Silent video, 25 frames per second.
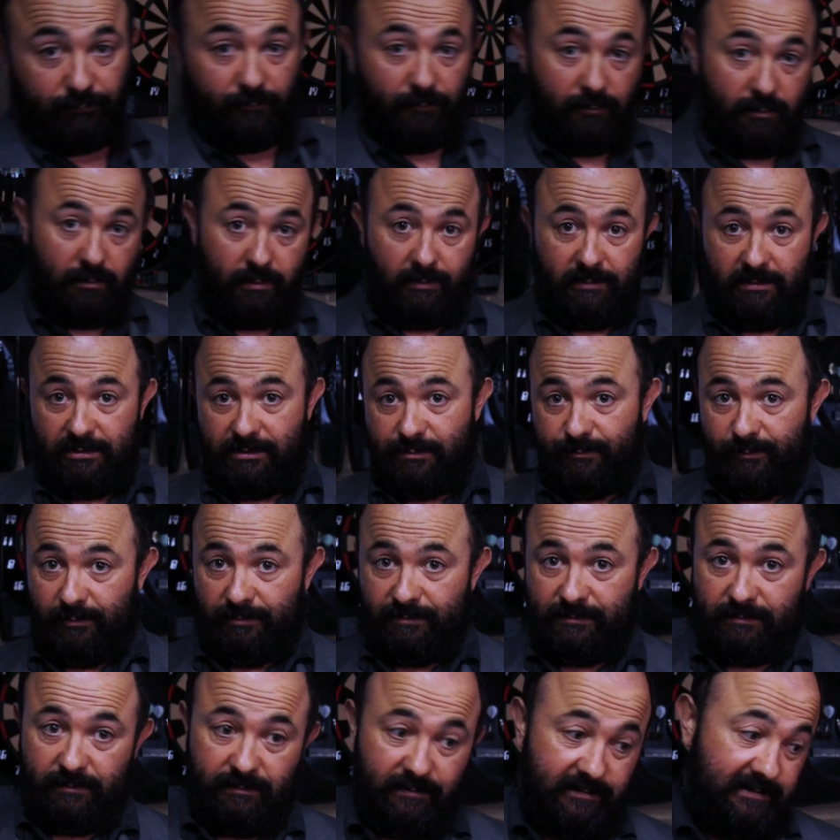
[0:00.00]
trop conne et je
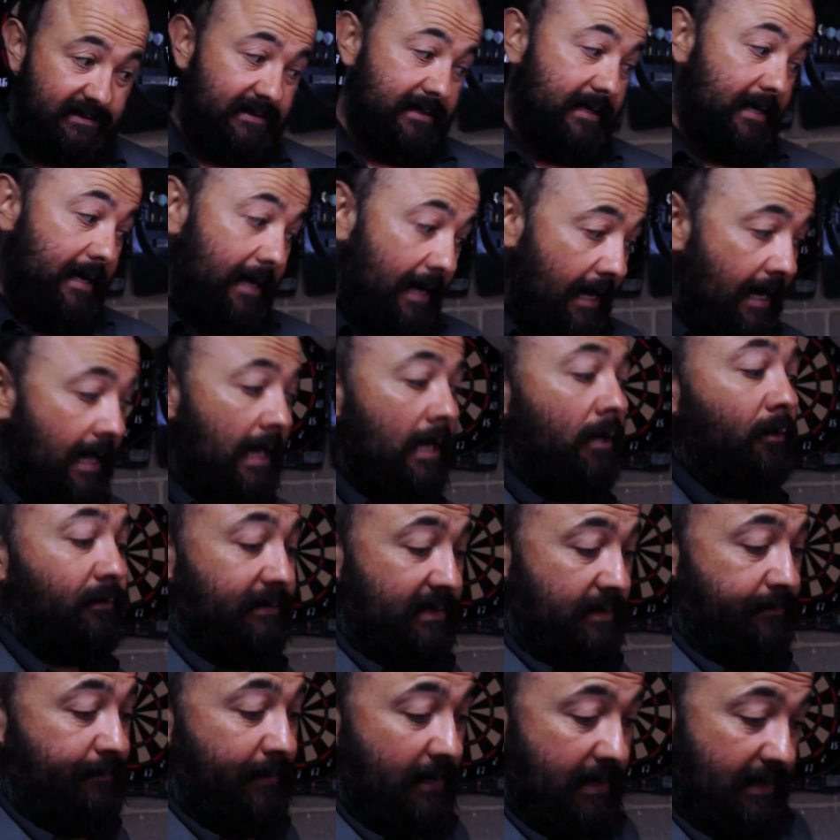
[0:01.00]
pense que c'est elle au
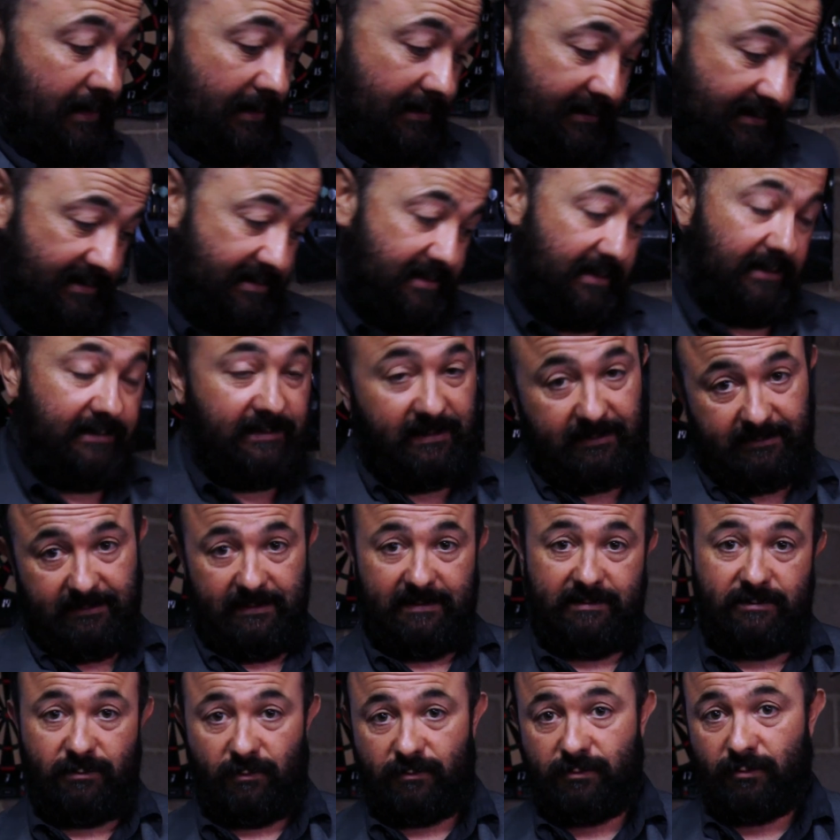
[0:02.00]
départ qui a
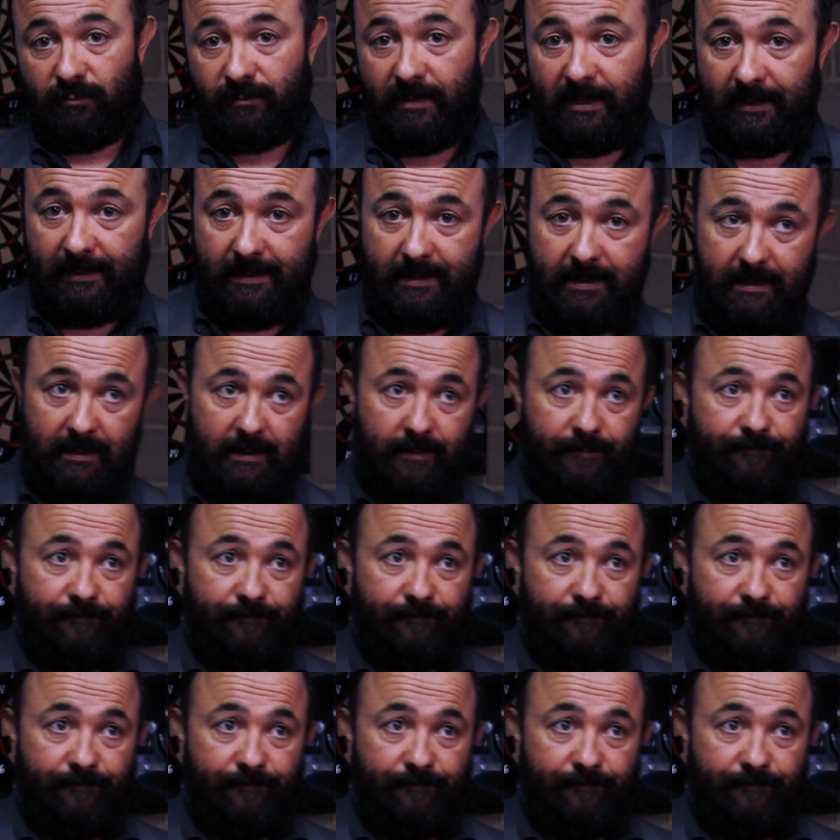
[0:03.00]
déteint sur son mari.